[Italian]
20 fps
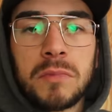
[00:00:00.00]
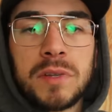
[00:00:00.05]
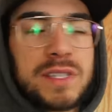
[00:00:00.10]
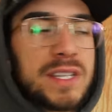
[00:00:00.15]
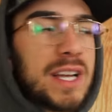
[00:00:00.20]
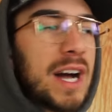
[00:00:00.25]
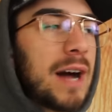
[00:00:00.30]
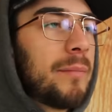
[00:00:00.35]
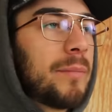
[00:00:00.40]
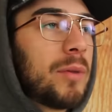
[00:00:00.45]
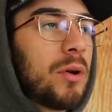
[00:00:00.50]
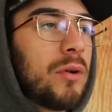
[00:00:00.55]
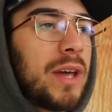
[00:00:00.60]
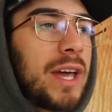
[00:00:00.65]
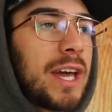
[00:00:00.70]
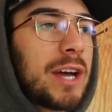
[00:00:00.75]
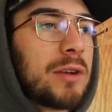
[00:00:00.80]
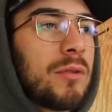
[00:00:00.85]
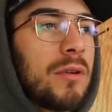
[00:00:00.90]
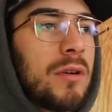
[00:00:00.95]
scambio
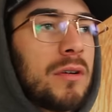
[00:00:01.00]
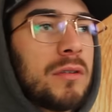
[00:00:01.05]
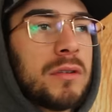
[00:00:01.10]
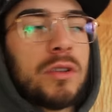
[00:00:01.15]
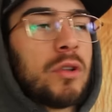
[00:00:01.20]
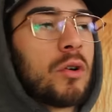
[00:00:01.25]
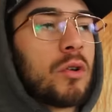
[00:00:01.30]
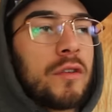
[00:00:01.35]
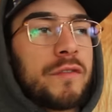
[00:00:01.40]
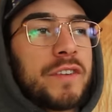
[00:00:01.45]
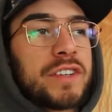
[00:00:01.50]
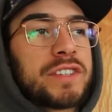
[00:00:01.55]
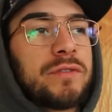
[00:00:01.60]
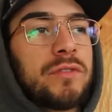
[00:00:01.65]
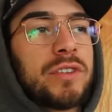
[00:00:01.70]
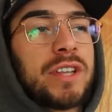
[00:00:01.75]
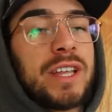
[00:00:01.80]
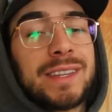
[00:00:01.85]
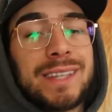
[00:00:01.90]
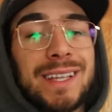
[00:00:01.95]
eco, loro non
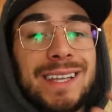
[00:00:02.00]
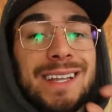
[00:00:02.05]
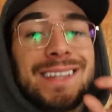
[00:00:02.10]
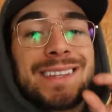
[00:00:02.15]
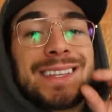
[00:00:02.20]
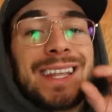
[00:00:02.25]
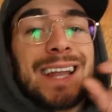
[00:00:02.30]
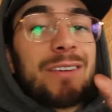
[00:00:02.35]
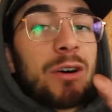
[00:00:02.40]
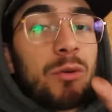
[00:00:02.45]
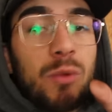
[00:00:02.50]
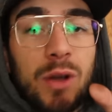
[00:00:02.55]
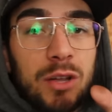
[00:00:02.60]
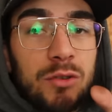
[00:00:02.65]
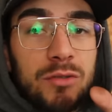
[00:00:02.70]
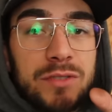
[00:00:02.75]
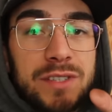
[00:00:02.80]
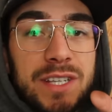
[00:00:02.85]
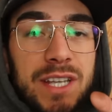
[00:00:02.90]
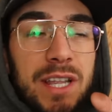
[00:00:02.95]
facevano niente, gli entrava
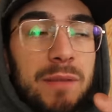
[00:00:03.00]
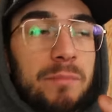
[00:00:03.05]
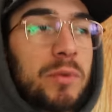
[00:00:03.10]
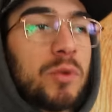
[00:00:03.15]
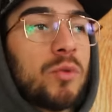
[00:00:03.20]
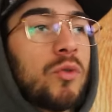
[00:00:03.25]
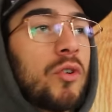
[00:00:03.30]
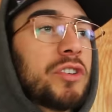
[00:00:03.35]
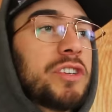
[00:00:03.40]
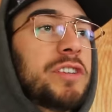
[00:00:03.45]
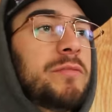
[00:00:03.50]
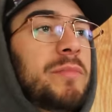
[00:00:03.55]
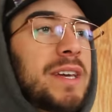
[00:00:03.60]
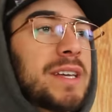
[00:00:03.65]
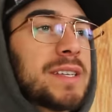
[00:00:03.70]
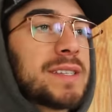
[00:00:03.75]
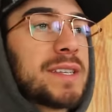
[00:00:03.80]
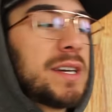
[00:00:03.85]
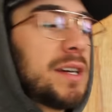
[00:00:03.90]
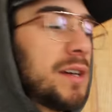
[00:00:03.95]
qualcosina in più ogni
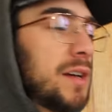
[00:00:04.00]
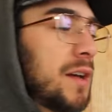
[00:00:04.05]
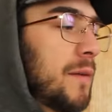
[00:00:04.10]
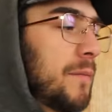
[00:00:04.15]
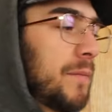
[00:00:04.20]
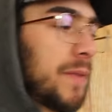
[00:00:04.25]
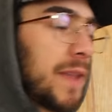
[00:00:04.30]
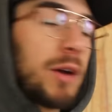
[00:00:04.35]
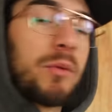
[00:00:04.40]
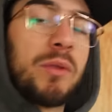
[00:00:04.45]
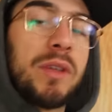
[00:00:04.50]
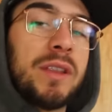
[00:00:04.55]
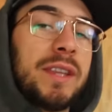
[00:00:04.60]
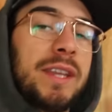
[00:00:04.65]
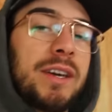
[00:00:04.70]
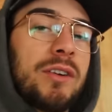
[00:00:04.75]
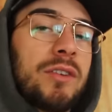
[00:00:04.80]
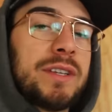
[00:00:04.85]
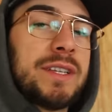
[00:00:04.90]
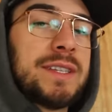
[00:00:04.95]
mese e quindi ho